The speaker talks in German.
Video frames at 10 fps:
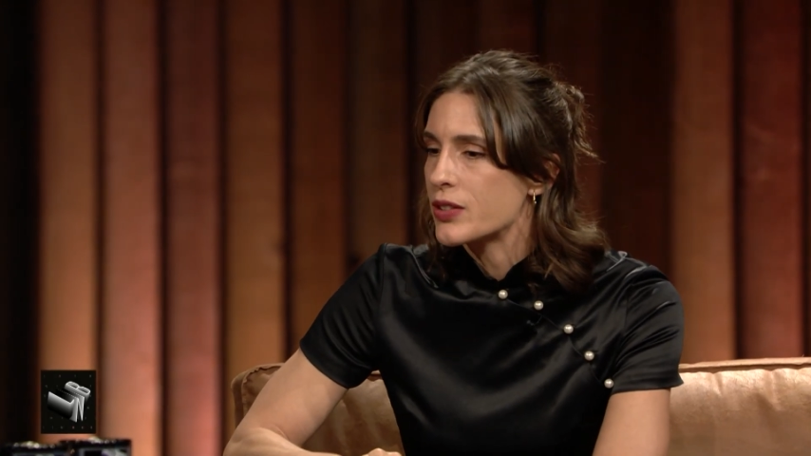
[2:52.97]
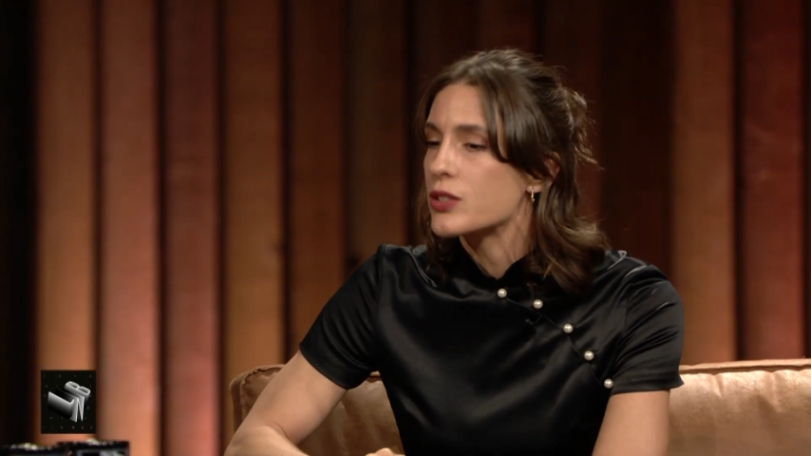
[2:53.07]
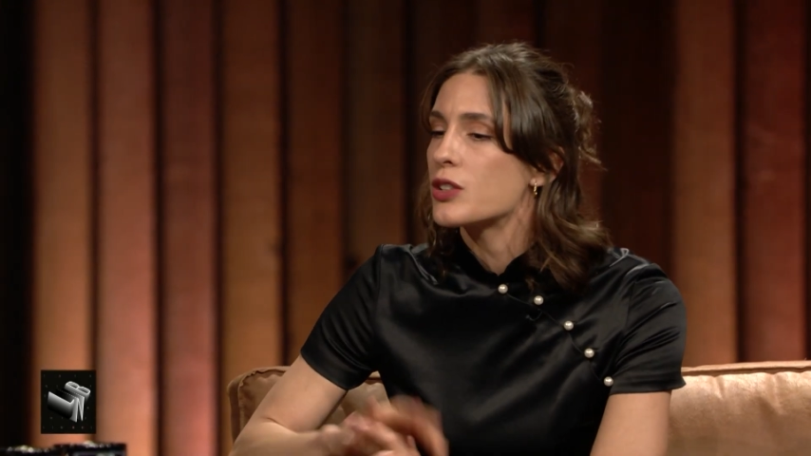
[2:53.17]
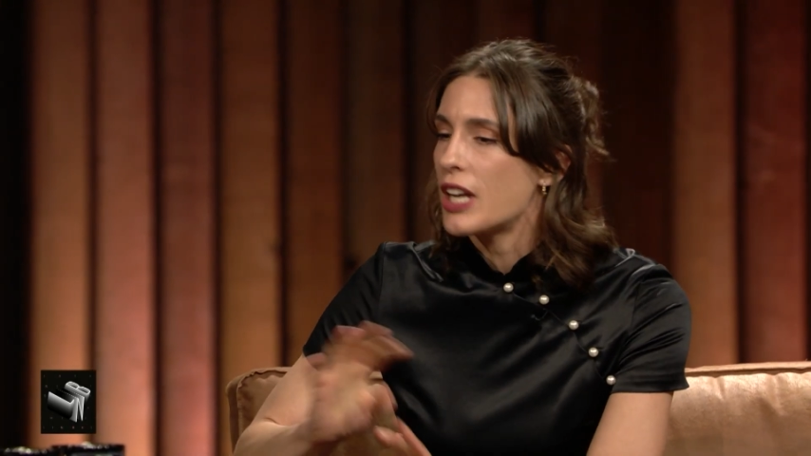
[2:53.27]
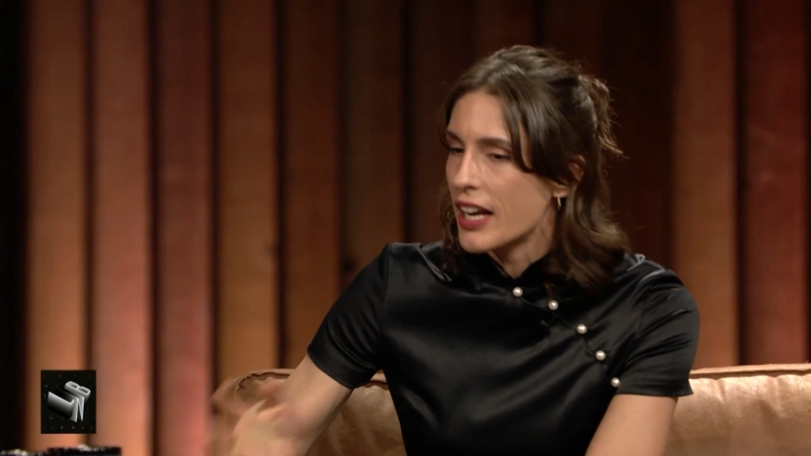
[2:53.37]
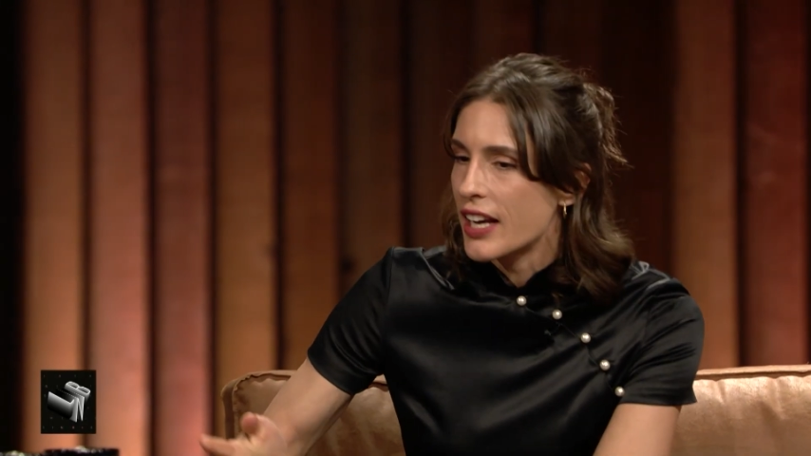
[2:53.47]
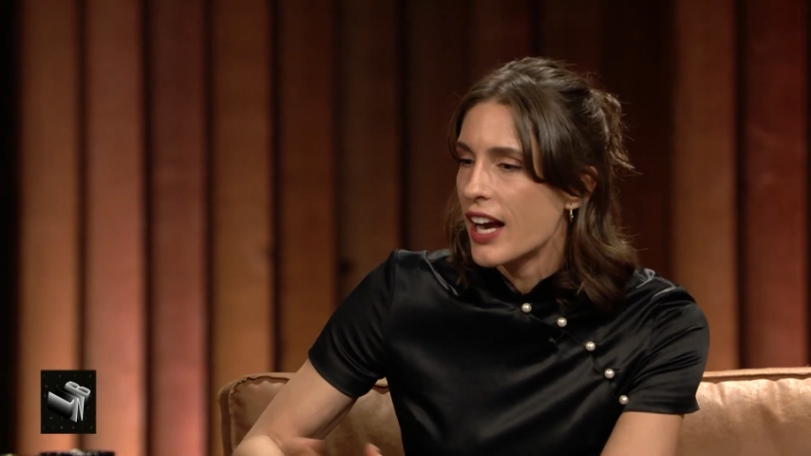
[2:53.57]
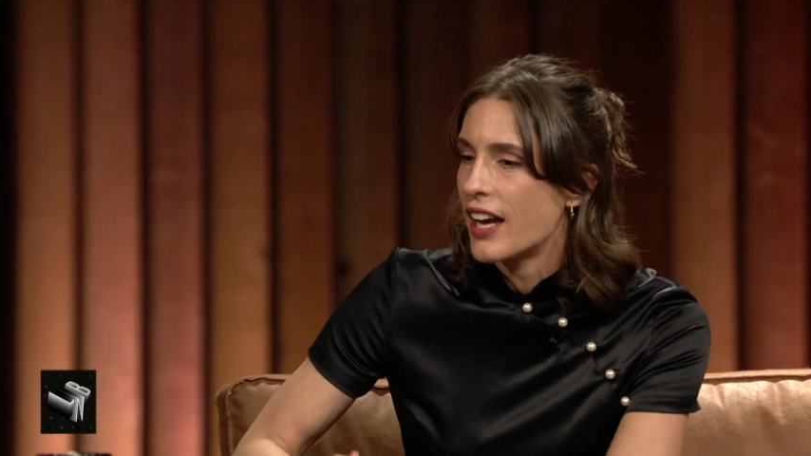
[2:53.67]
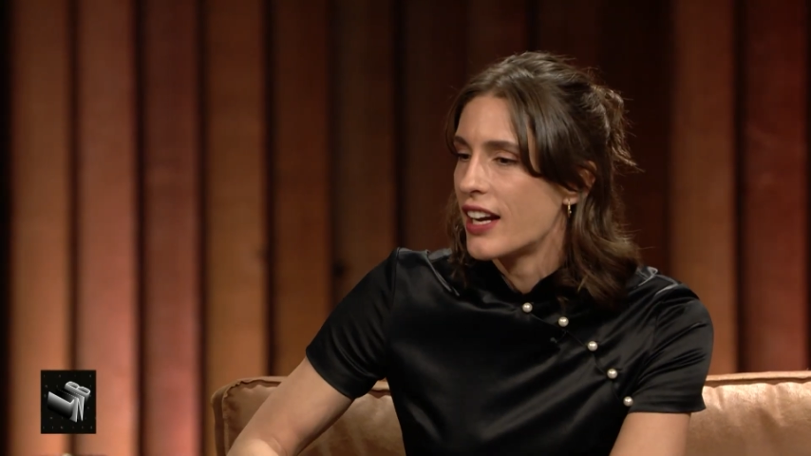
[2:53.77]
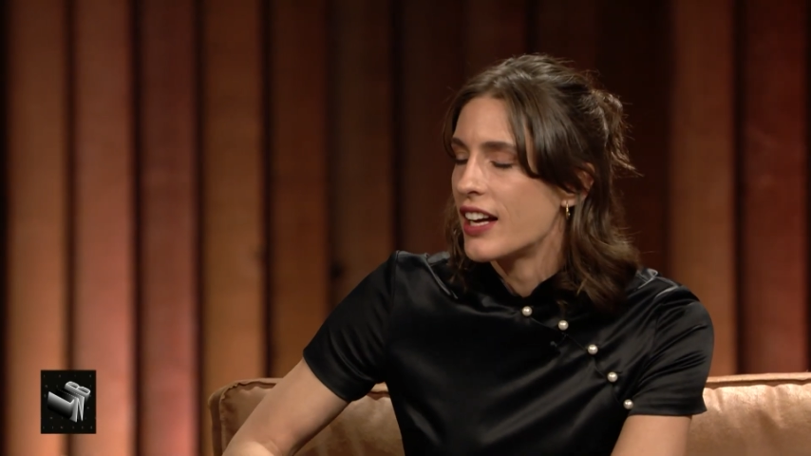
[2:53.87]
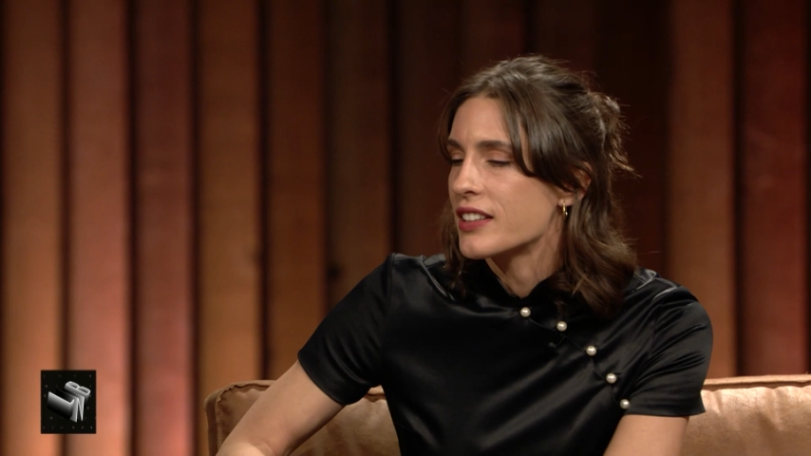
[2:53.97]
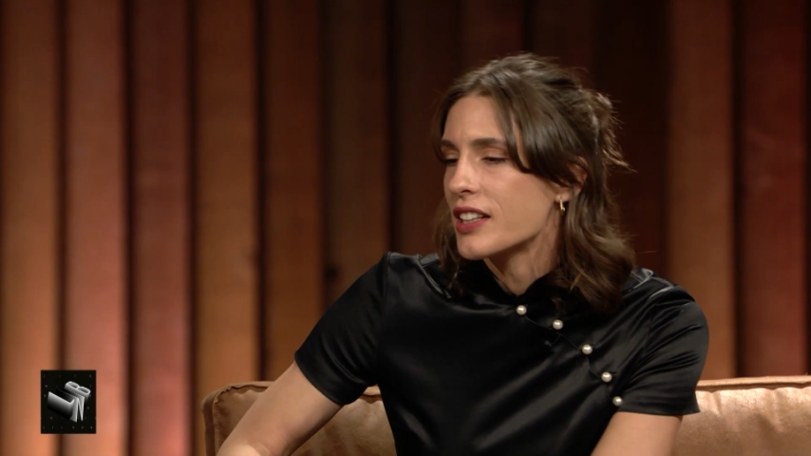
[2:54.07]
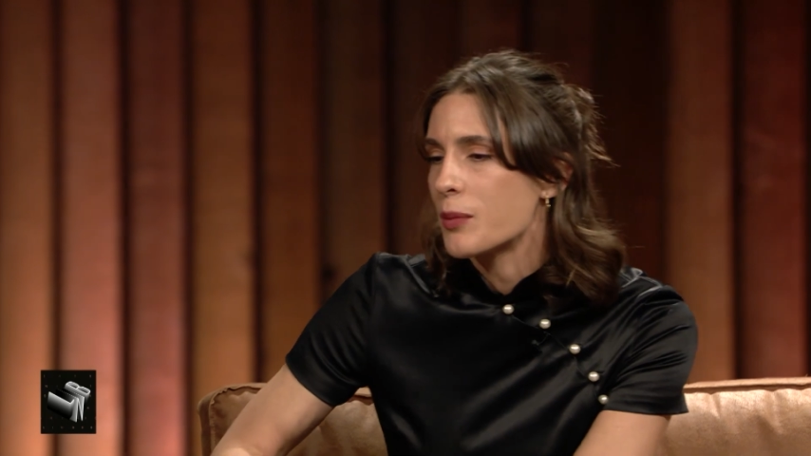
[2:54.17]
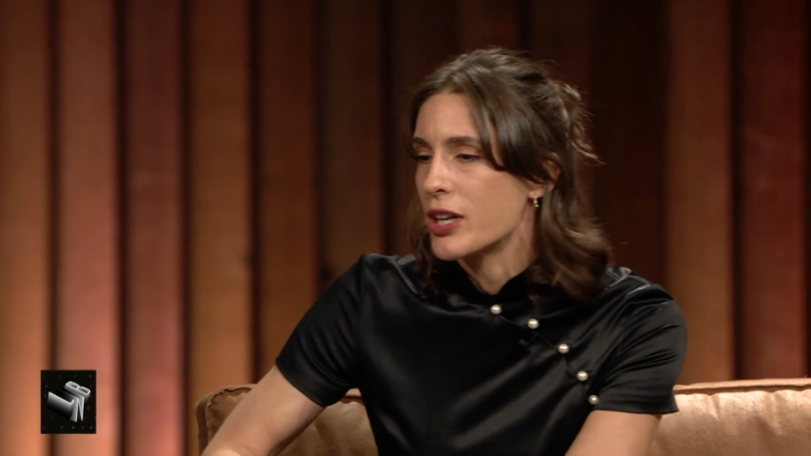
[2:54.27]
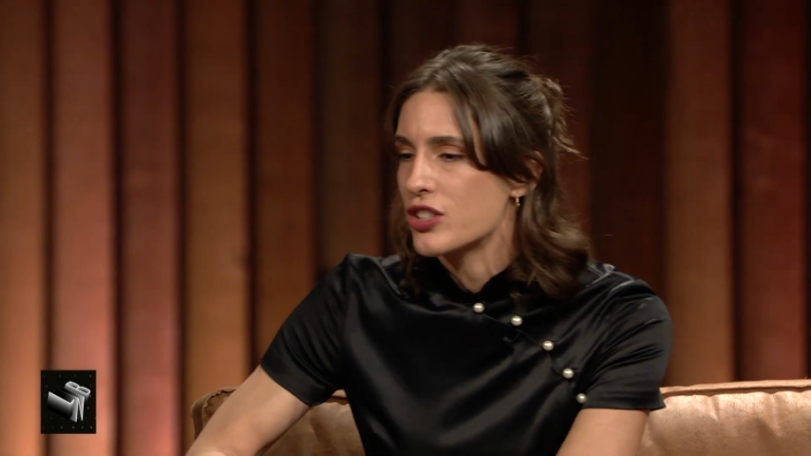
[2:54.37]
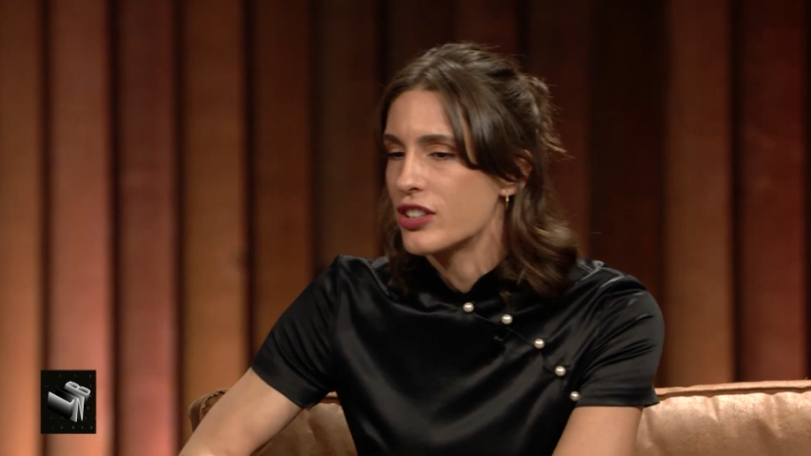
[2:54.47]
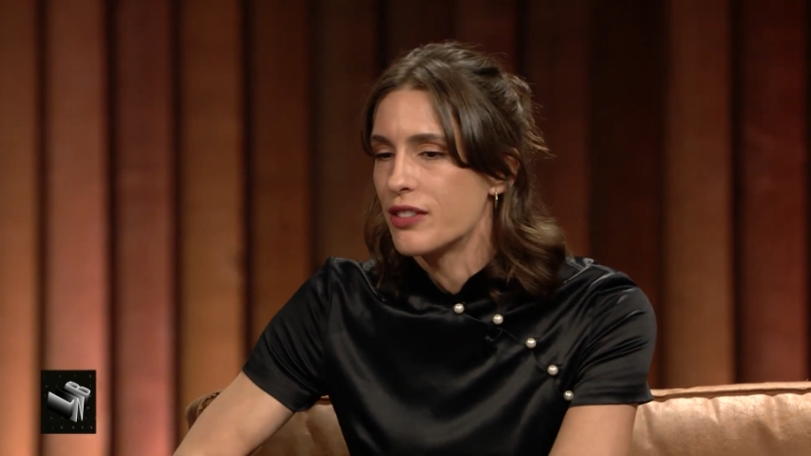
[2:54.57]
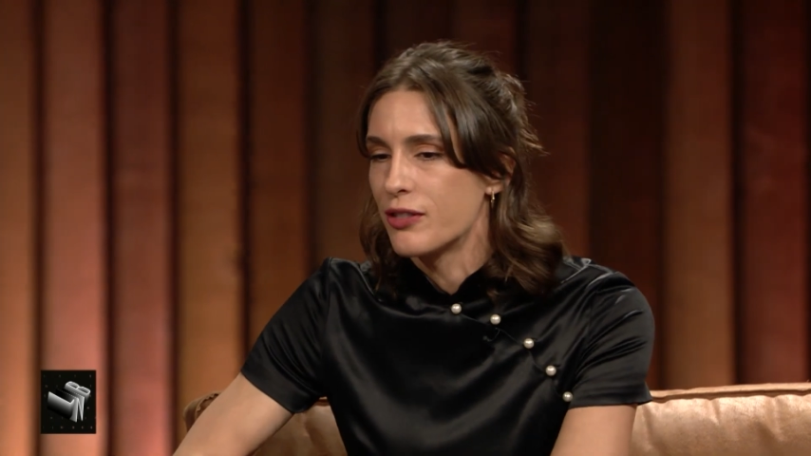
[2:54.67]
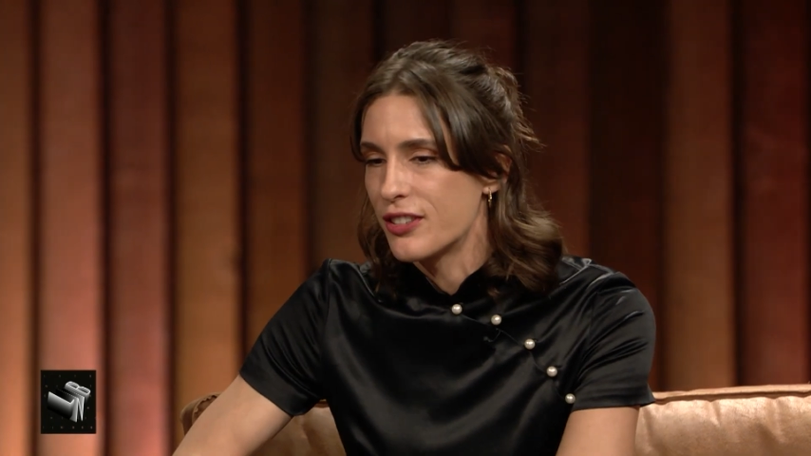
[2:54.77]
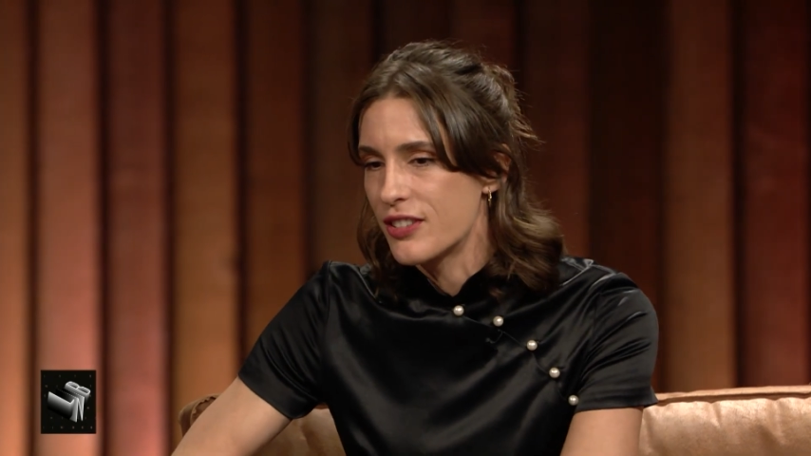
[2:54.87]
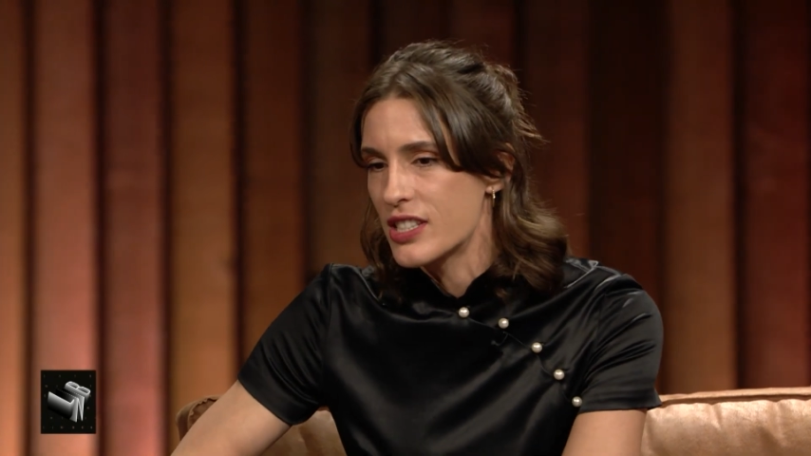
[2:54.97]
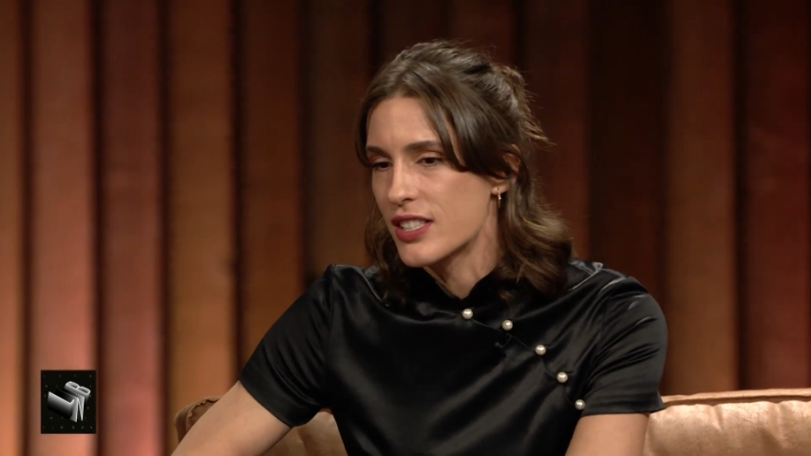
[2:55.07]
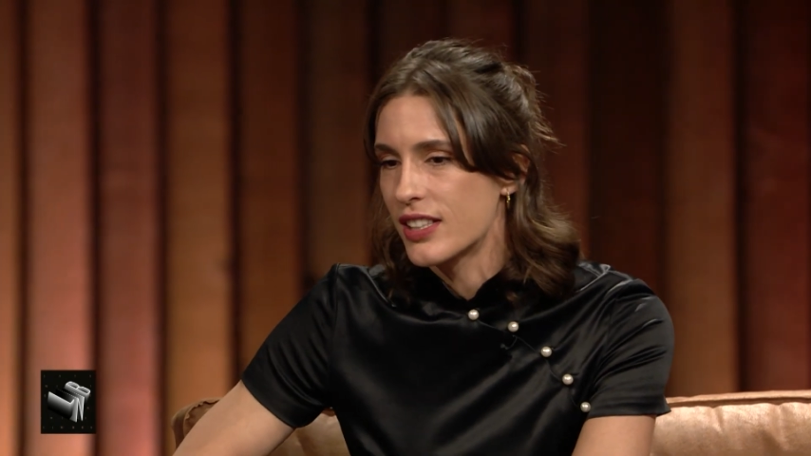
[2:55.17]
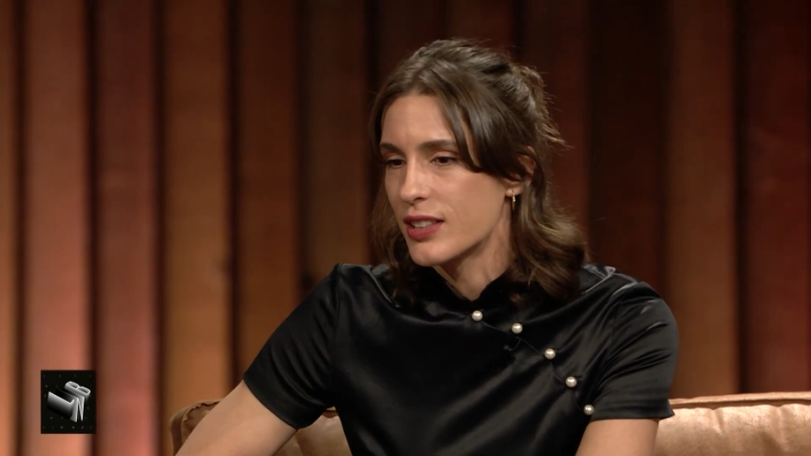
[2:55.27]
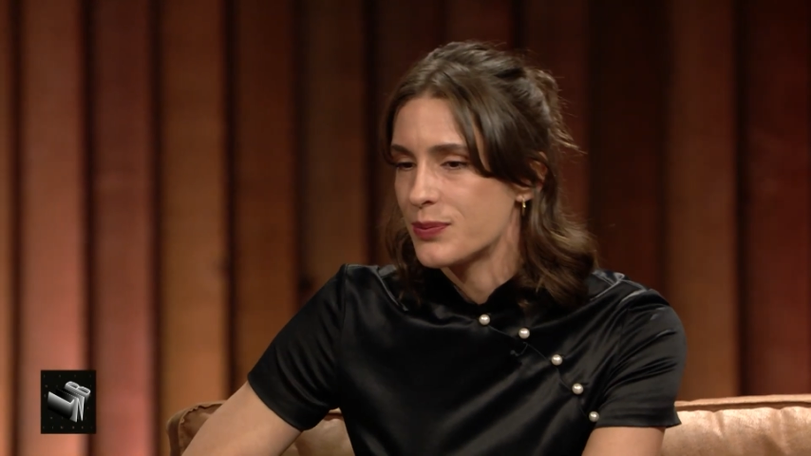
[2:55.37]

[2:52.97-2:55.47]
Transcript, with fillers: Sehr. Solange keine anderen Menschen involviert. Ja,